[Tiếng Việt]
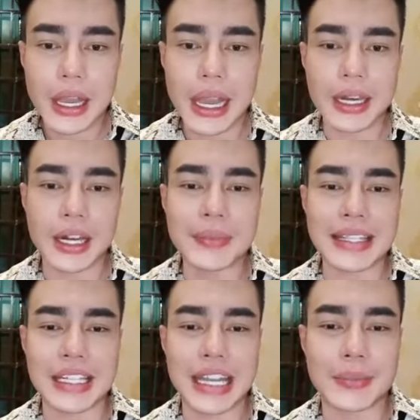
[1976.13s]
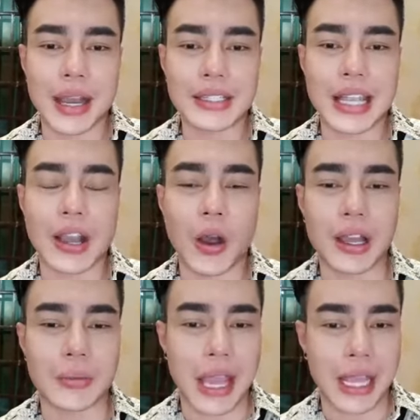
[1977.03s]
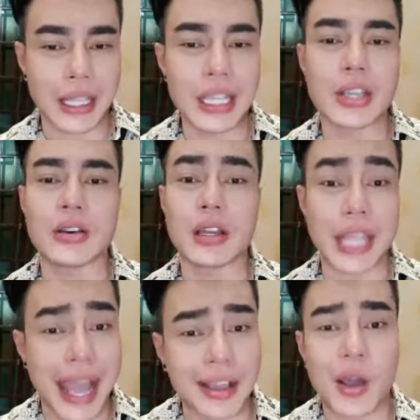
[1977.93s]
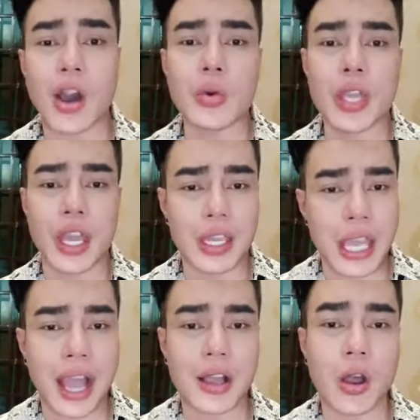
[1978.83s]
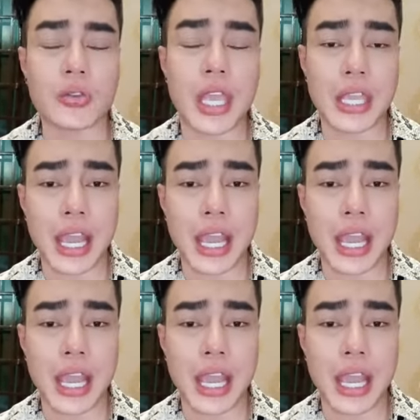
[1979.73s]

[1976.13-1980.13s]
anh ơi lớp dạy xe chim ở Sài Gòn không ạ à? thấy chưa dạ có quý vị dạ có quý vị nha